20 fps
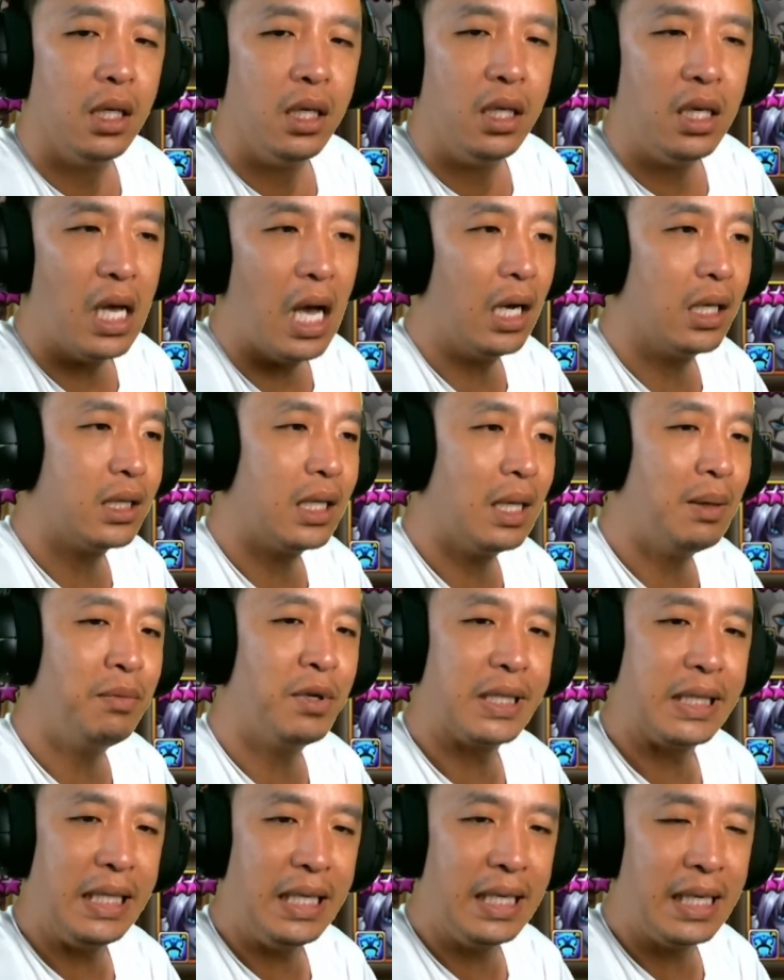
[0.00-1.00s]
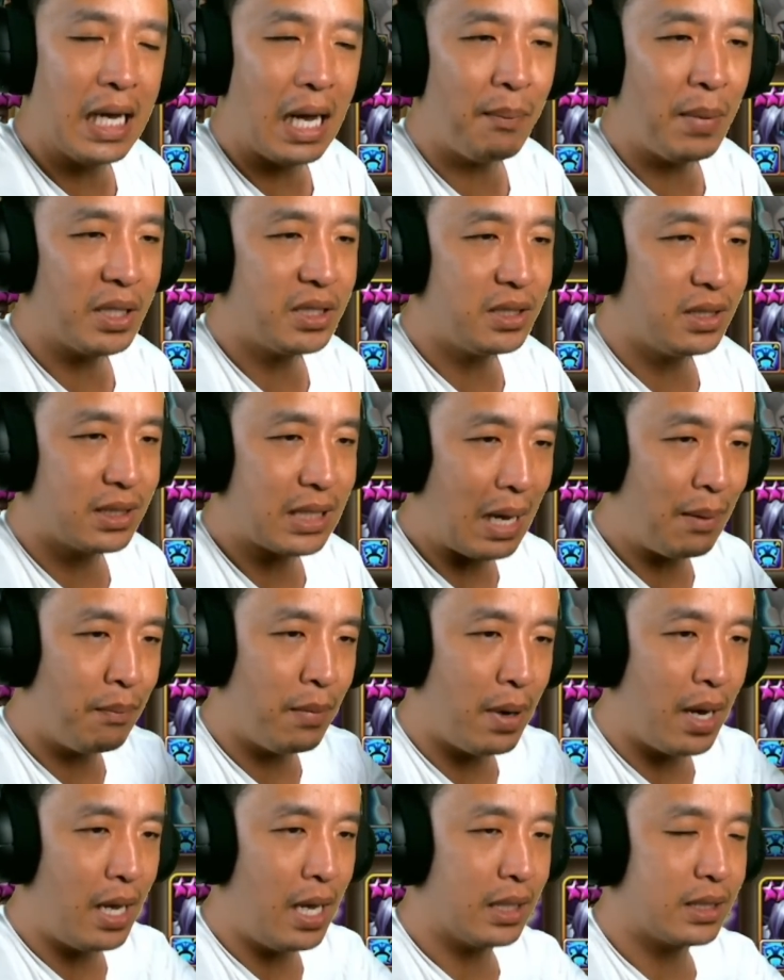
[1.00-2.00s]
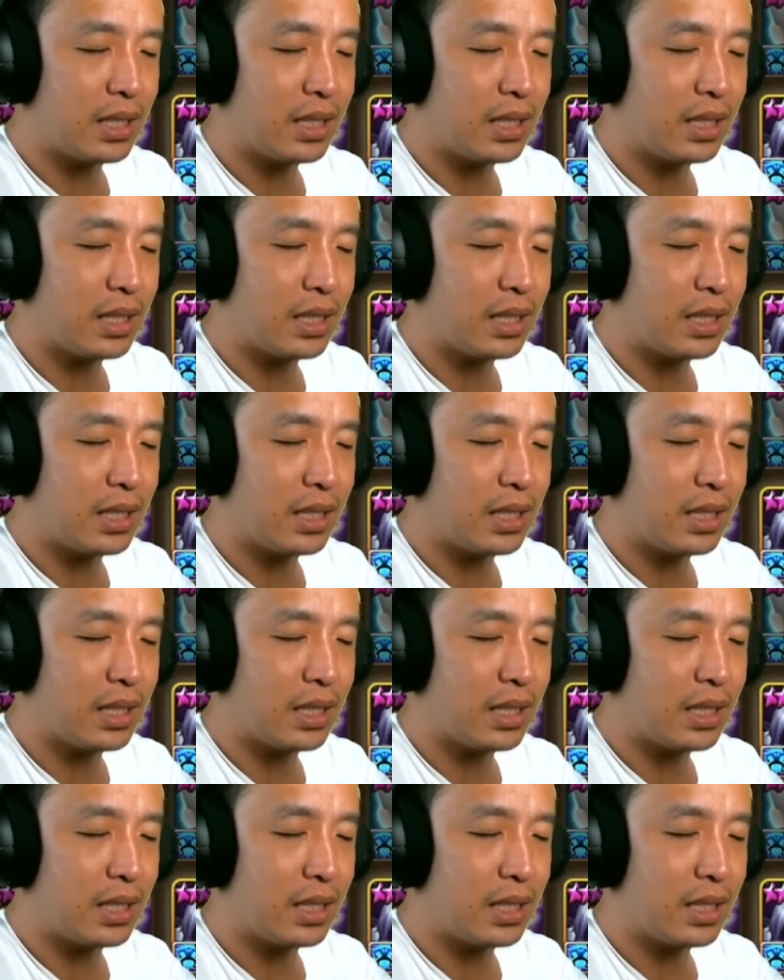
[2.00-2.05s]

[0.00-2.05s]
yang tim ketiga masih sama ya